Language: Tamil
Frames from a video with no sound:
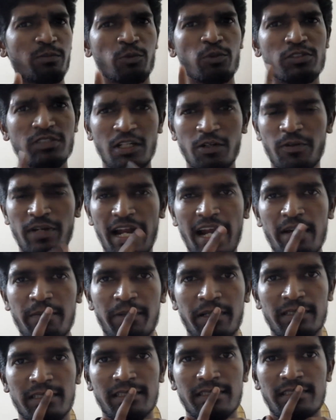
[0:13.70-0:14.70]
ஒரு புதுசான ஒரு ஆட்
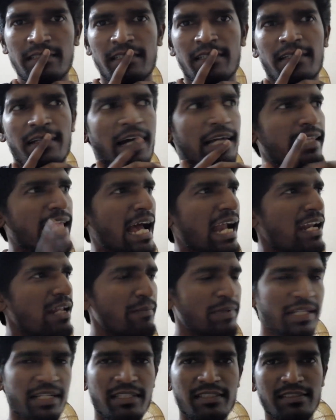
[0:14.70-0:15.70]
பார்த்தேன் அந்த ஆட்
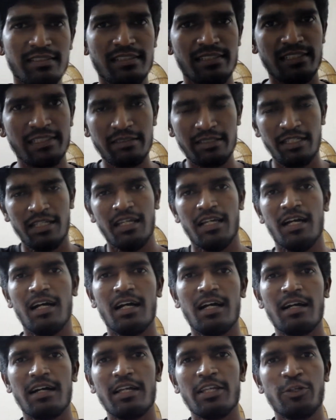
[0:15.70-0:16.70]
எப்படி இருந்துச்சுன்னா
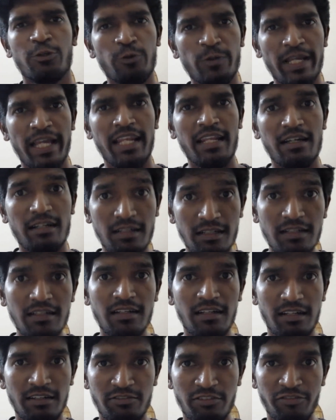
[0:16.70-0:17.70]
யூ கேன்
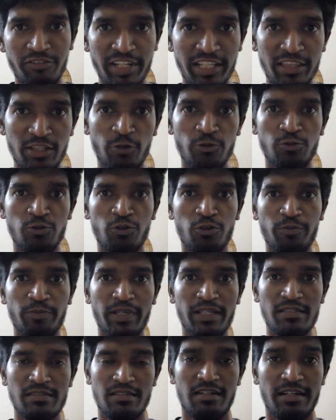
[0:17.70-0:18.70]
ஏர்ன் ஃபிஃப்டீன் தௌசண்ட்
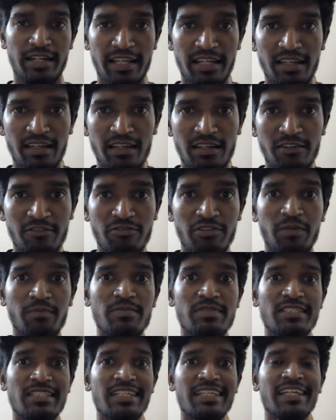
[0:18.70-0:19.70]
ருபீஸ் அ டே ஃப்ரம்
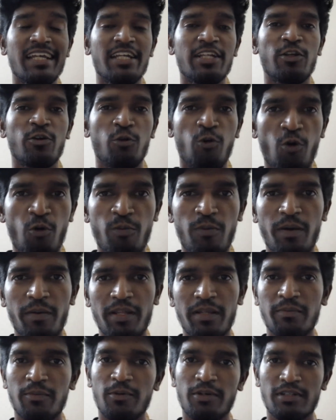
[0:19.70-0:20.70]
சிட்டிங் அட் யுவர் ஹோம்
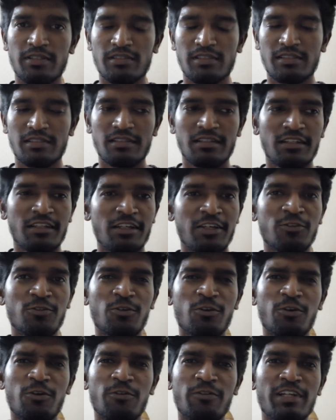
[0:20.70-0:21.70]
அப்படின்னு போட்டுருந்துச்சு
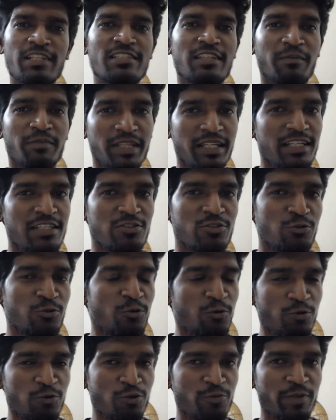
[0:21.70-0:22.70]
ஸோ வென் சம்திங் இஸ் டூ
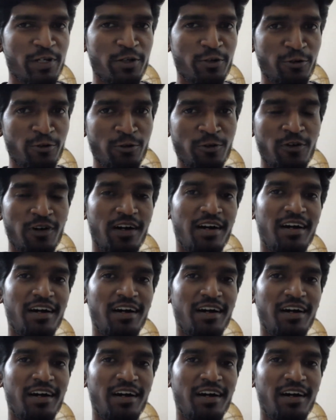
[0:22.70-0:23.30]
குட் டு பி ட்ரூ